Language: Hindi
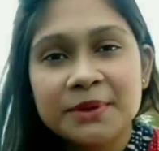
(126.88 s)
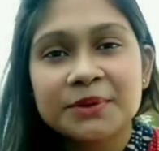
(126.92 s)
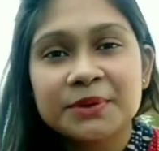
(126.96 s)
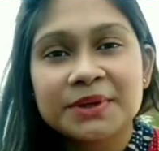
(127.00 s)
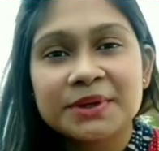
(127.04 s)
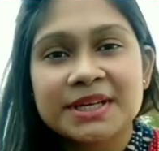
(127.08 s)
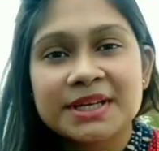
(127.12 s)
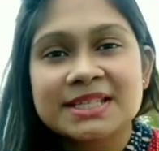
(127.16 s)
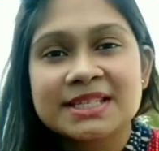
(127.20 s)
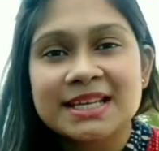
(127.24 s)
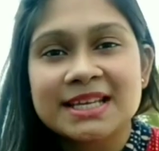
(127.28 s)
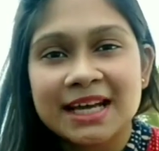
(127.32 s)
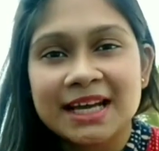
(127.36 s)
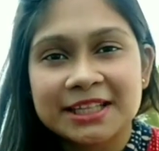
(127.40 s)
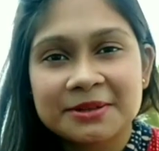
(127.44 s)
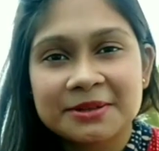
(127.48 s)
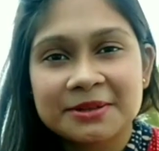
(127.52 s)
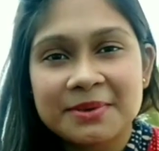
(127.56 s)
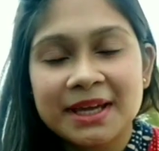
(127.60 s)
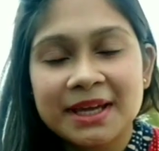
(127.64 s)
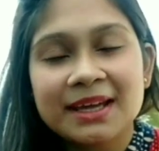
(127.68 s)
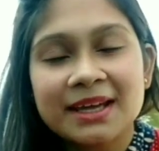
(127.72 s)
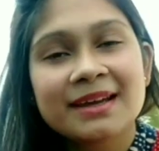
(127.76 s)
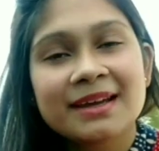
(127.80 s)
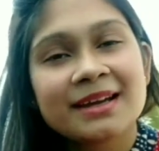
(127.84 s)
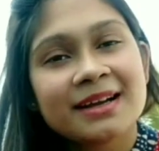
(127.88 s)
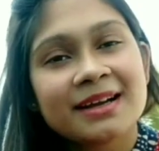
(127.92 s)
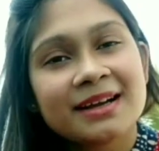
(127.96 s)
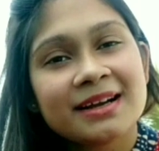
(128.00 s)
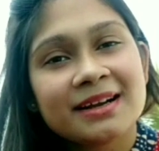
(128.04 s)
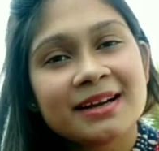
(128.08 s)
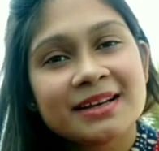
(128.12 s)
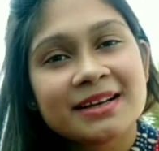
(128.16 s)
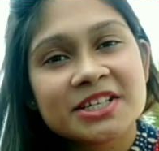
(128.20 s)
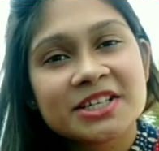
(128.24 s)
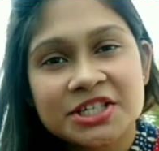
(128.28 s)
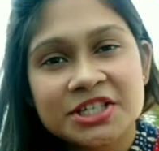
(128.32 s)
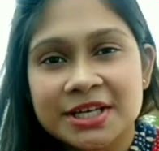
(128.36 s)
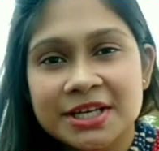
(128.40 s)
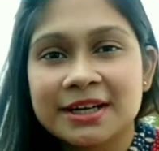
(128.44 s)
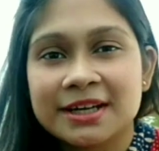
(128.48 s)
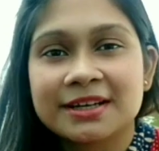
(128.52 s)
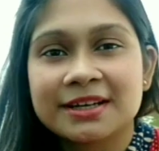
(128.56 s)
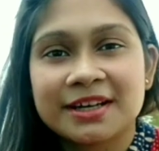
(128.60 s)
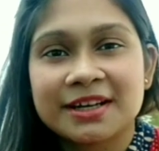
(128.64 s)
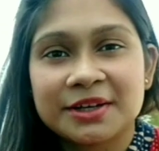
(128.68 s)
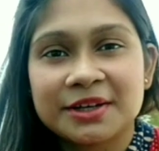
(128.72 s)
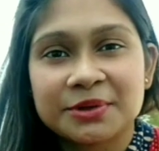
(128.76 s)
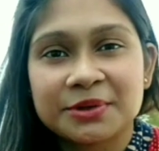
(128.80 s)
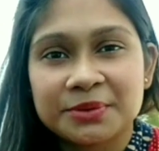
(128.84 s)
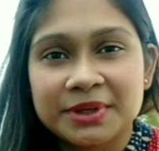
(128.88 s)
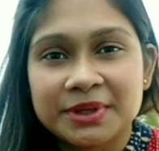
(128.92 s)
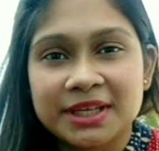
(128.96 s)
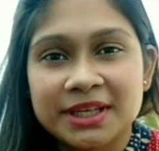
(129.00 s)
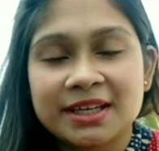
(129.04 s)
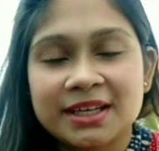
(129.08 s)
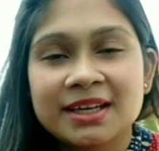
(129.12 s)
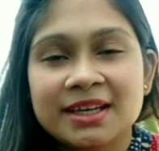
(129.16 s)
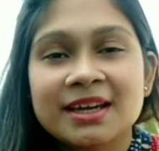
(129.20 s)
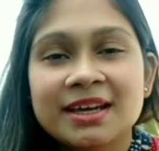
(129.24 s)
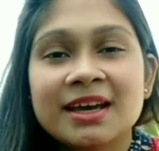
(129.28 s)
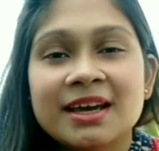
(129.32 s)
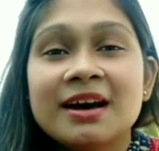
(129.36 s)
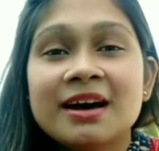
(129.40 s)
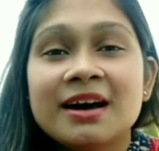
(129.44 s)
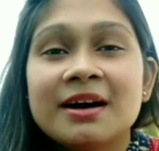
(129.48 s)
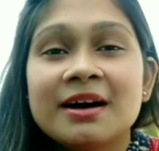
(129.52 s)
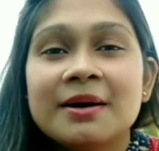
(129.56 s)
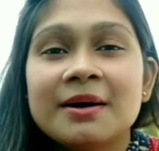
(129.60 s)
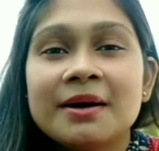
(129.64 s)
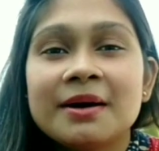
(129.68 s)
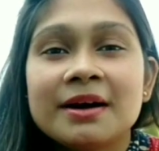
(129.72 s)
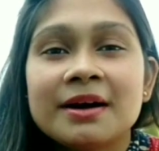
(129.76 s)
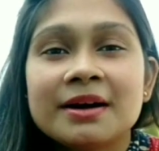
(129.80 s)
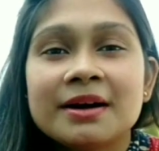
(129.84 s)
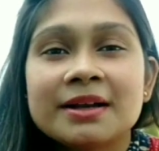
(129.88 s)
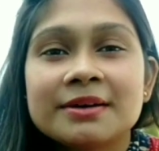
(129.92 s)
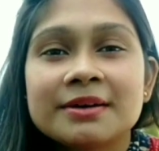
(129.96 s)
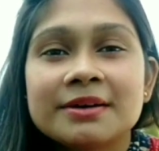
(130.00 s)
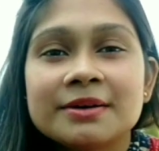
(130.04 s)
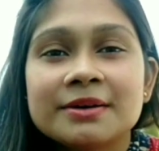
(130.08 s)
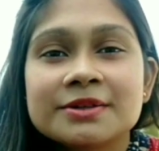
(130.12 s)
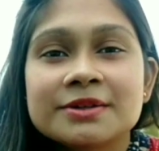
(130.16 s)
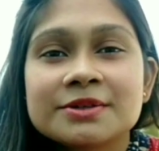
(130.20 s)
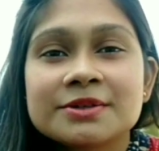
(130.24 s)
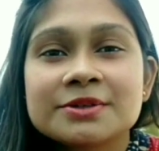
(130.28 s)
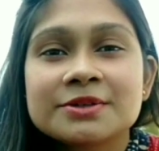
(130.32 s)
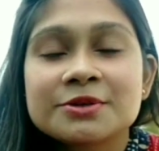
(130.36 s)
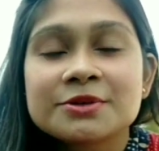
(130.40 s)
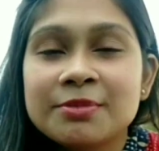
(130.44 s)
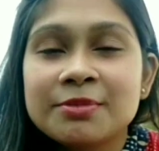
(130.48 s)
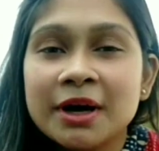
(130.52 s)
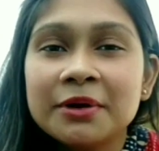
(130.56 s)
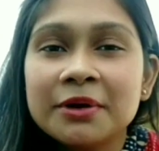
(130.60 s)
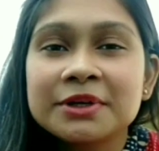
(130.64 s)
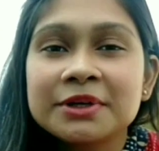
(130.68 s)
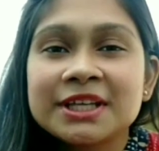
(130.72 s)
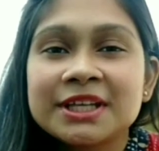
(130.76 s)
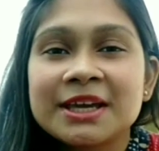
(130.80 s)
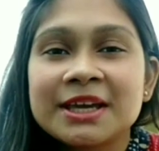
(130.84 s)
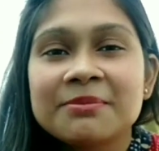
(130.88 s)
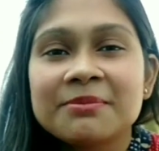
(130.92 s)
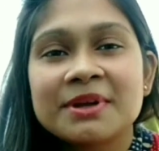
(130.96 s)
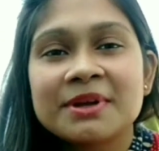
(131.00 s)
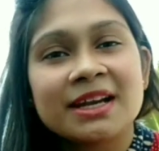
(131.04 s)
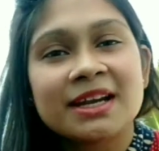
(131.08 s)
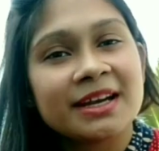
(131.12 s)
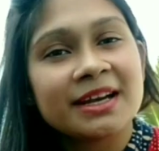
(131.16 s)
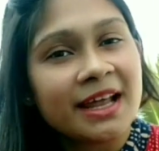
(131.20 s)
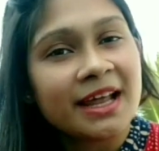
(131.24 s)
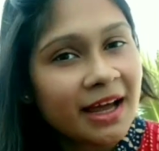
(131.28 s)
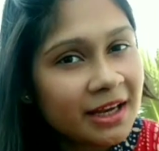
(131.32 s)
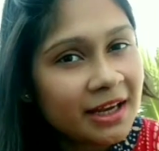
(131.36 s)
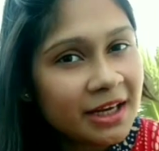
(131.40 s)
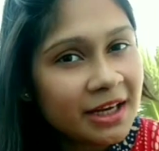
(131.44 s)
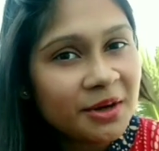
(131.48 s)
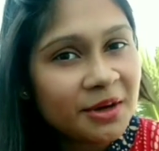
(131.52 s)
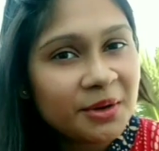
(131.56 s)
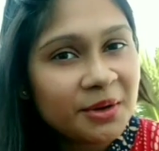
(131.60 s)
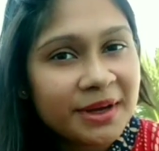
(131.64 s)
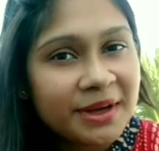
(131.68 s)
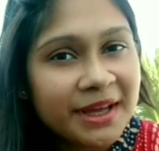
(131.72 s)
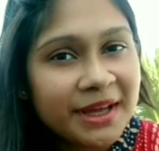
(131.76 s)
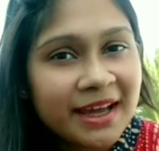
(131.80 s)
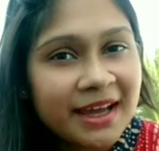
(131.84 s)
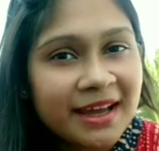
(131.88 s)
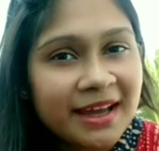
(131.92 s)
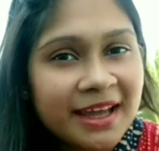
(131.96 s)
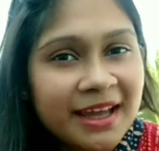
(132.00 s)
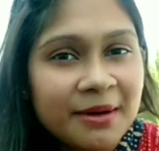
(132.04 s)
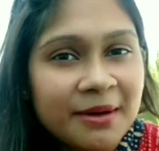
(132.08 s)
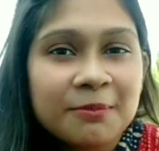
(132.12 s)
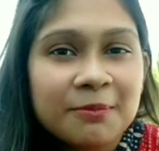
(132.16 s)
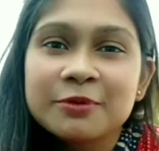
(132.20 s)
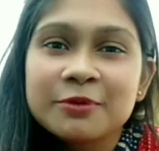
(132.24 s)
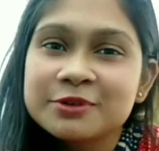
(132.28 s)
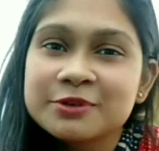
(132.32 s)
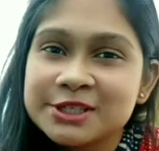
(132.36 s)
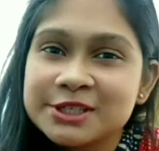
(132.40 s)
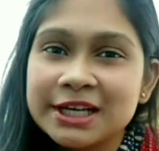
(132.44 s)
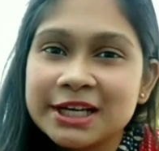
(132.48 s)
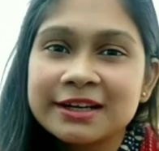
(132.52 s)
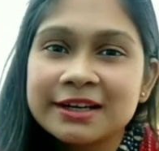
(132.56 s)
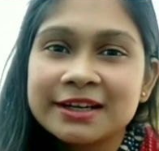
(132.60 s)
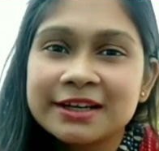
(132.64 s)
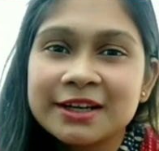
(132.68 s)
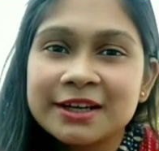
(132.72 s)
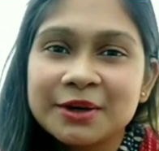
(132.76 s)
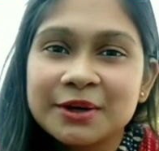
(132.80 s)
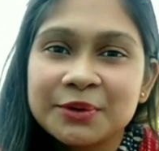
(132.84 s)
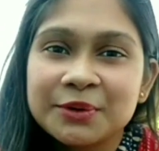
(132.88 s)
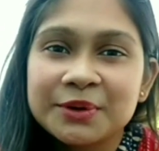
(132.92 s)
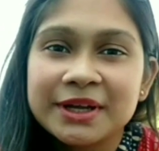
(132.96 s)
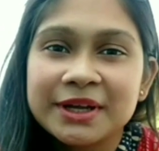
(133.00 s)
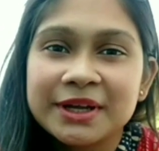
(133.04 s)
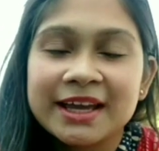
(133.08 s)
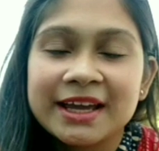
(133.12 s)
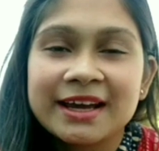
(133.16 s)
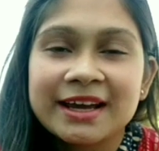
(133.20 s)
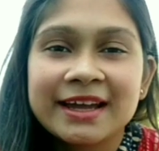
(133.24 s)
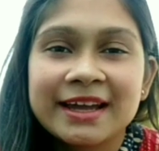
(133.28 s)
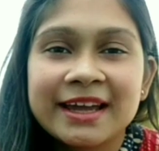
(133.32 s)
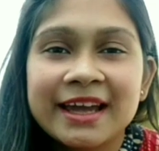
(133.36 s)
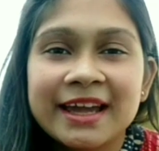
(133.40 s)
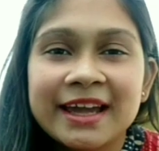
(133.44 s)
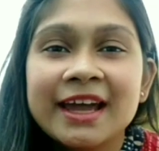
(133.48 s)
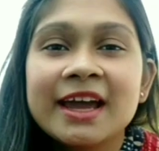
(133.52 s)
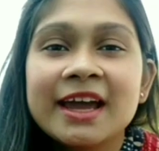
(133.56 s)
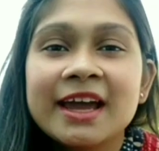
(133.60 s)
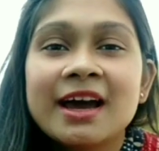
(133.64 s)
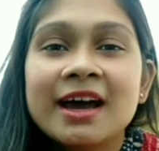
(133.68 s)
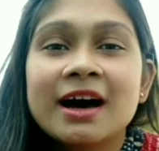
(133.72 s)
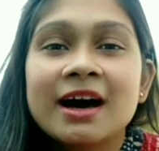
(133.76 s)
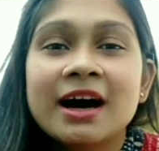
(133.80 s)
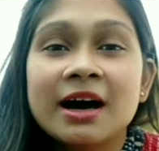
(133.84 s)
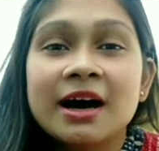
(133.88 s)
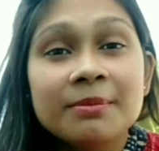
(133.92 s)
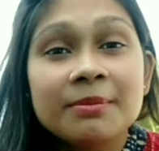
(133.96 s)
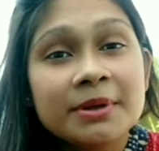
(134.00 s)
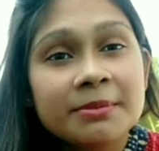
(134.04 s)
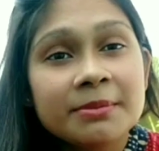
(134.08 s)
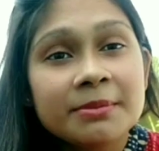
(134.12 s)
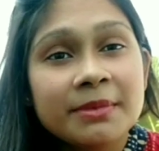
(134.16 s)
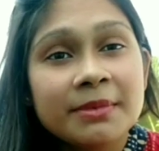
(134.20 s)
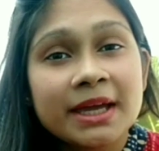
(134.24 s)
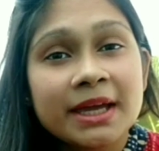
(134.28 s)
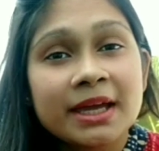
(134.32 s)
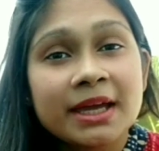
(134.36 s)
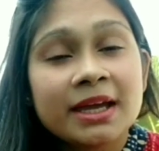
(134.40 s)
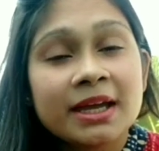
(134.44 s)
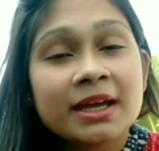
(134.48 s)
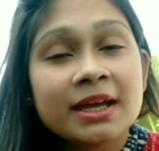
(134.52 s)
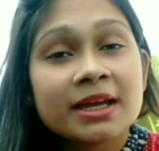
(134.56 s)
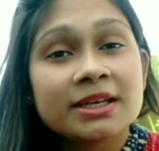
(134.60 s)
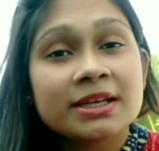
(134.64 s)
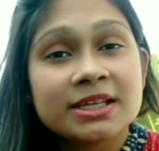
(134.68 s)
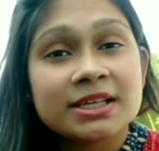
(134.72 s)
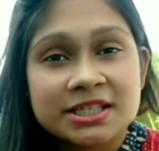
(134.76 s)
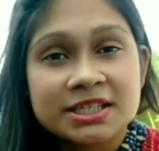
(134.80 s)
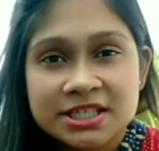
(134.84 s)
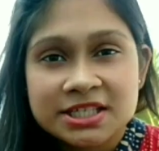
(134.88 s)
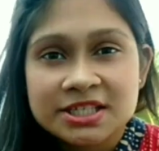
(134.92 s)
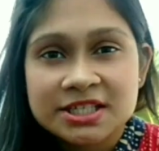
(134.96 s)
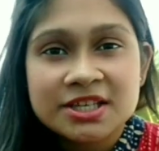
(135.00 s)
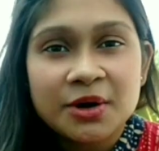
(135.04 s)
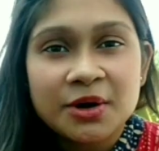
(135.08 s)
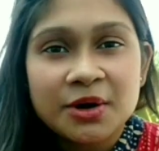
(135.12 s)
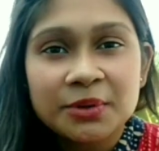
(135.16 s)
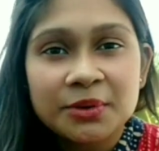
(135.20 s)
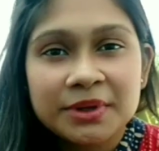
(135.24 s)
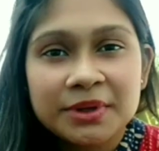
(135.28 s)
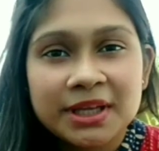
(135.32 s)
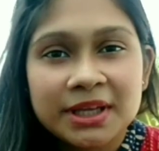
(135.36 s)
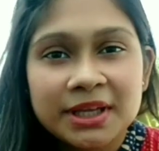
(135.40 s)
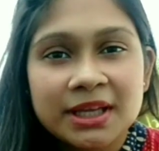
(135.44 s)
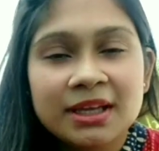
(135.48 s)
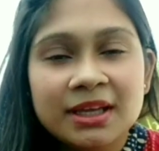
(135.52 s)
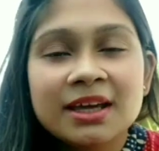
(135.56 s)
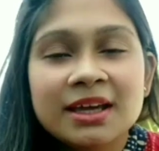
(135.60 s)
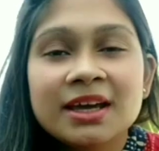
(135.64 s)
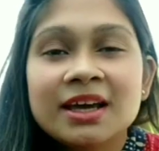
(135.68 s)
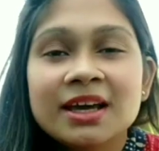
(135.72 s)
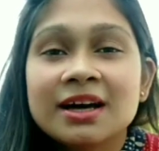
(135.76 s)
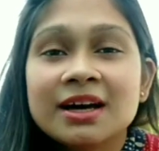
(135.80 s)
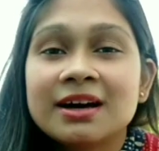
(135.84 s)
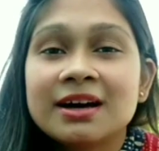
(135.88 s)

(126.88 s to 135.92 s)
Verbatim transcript: आप लोगों के साथ मैं शेयर करूंगी सुबह उठ के मेरा नहाना हो गया है पूजा करना हो गया है अभी मैं नीचे जाऊंगी